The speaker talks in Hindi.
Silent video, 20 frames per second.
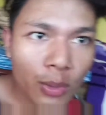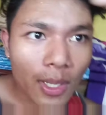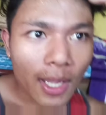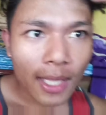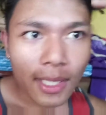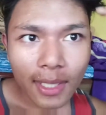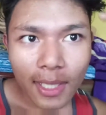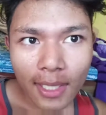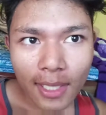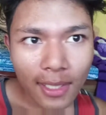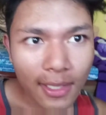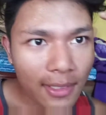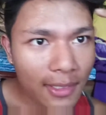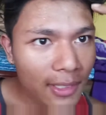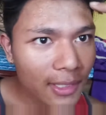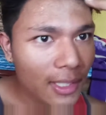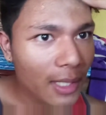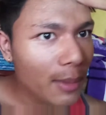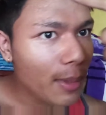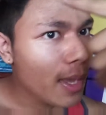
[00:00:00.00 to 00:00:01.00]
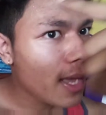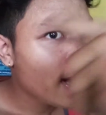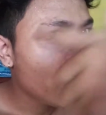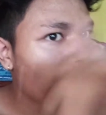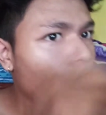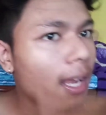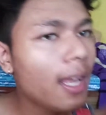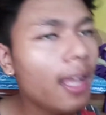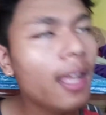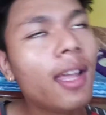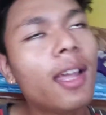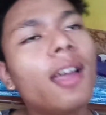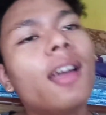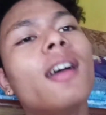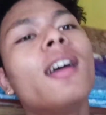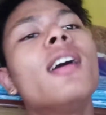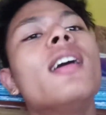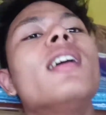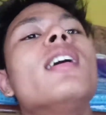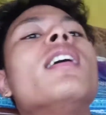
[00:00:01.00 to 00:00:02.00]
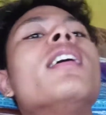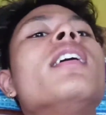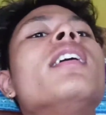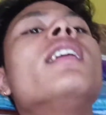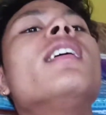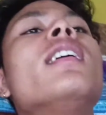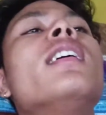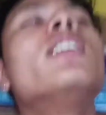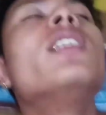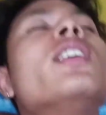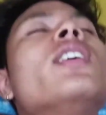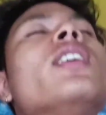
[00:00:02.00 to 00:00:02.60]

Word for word: सुखाते हैं जितने भी आ रखा है